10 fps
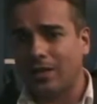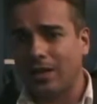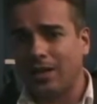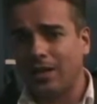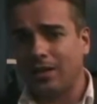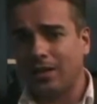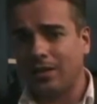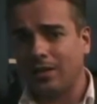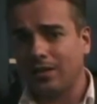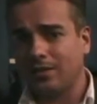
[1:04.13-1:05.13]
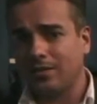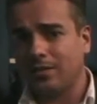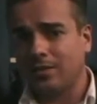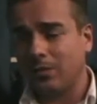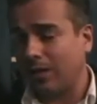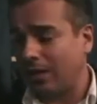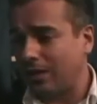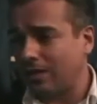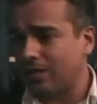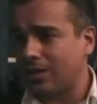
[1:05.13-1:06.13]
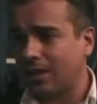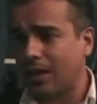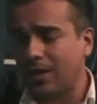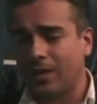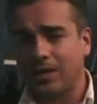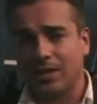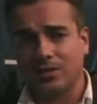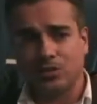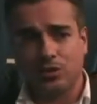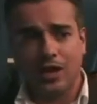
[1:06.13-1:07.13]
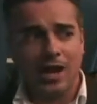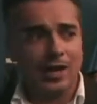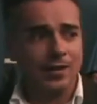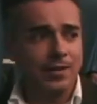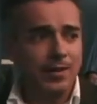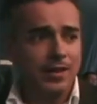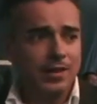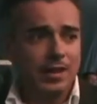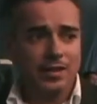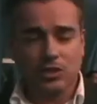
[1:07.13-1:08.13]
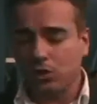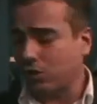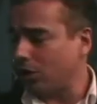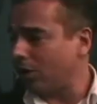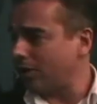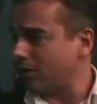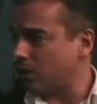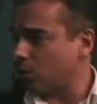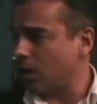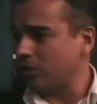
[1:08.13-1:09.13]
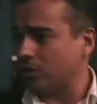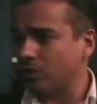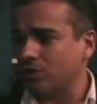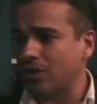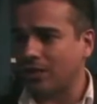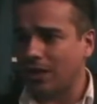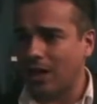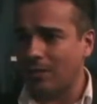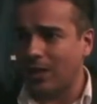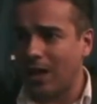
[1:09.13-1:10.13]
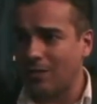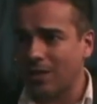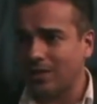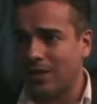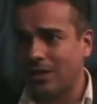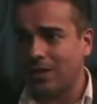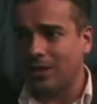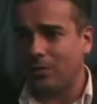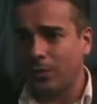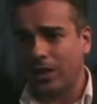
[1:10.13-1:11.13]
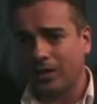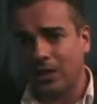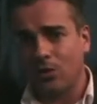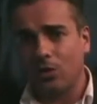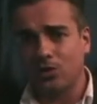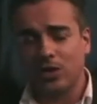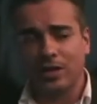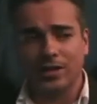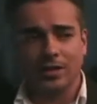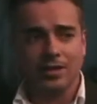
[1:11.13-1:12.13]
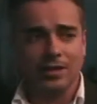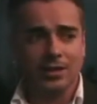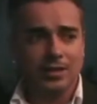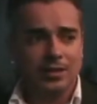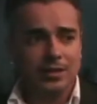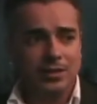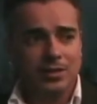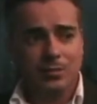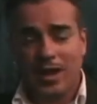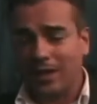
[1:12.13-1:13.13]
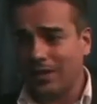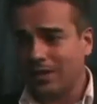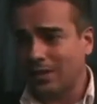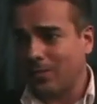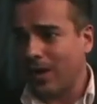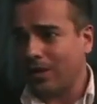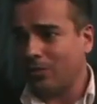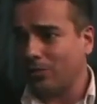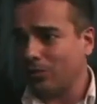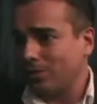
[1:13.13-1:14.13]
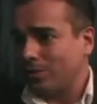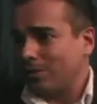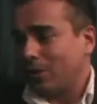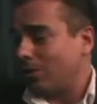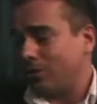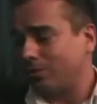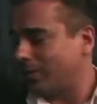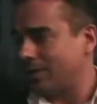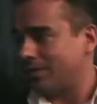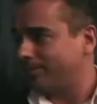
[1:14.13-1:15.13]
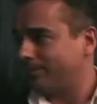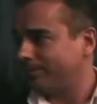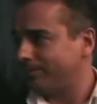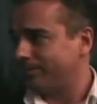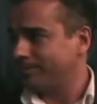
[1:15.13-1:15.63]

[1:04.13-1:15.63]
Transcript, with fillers: eh, criminalística, de estudiar antiextorsión, antisecuestros, de entrenarme en armas, en eh, operativos, en embarques, desembarcos, de todo. Pues. ¿Qué